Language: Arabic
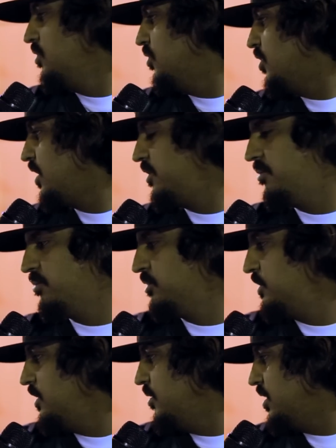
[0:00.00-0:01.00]
وهذه
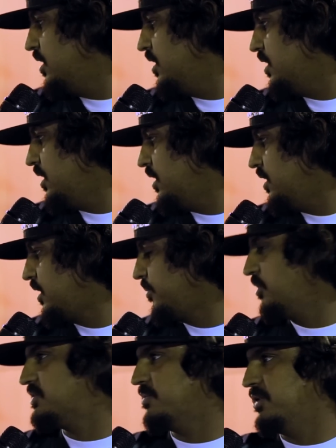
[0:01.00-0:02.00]
موديل
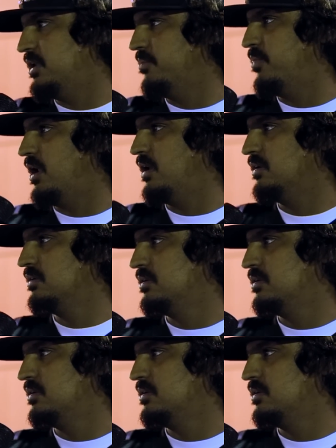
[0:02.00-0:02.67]
74 مبالة